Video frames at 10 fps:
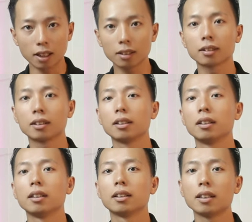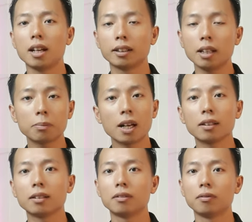nhất để tiếp
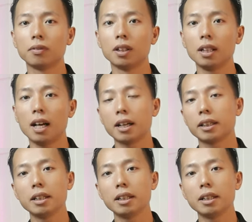cận với lại